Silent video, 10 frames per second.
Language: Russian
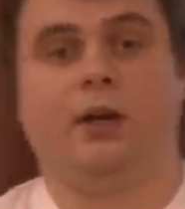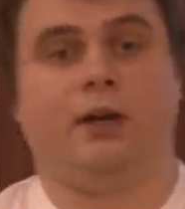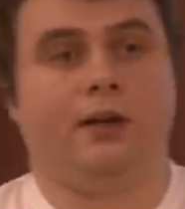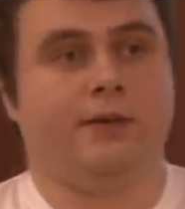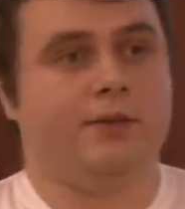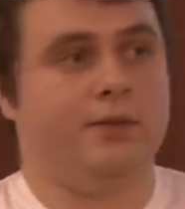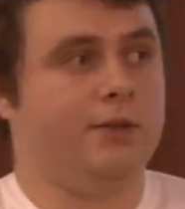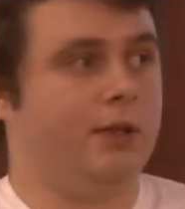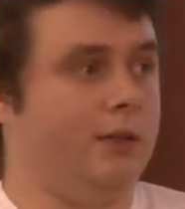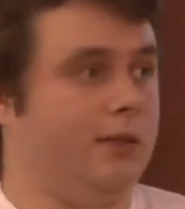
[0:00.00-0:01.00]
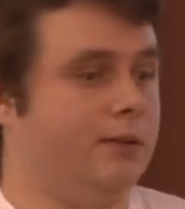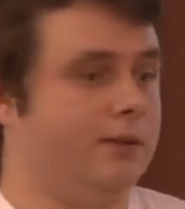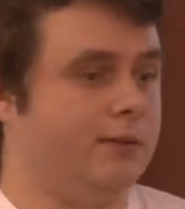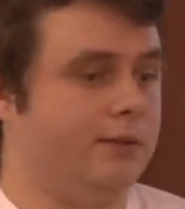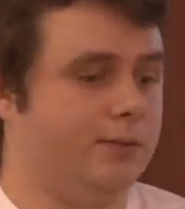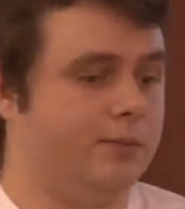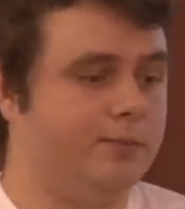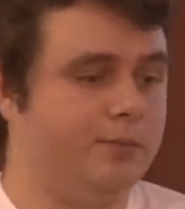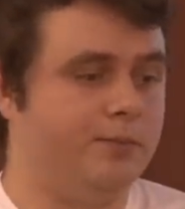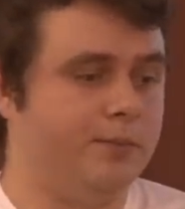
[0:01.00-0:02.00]
а все-таки э,
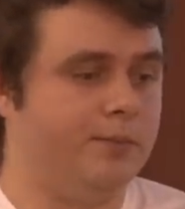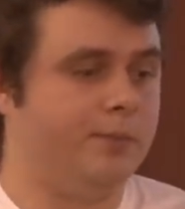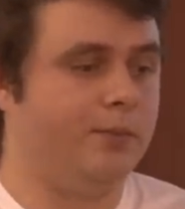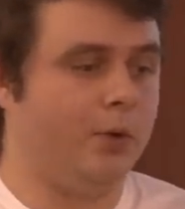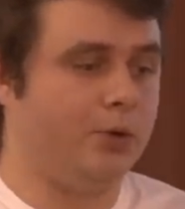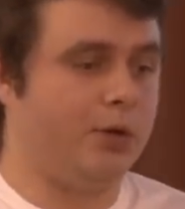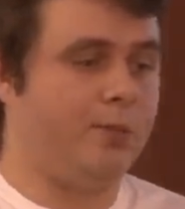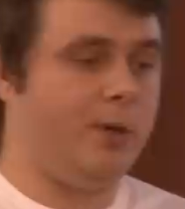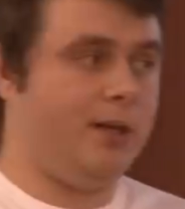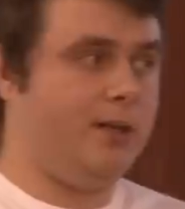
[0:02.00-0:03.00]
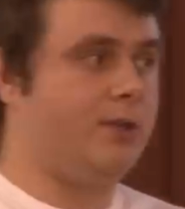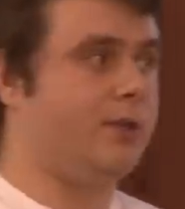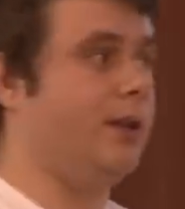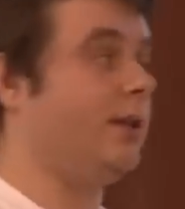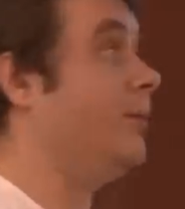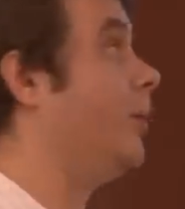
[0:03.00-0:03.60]
он только периодически к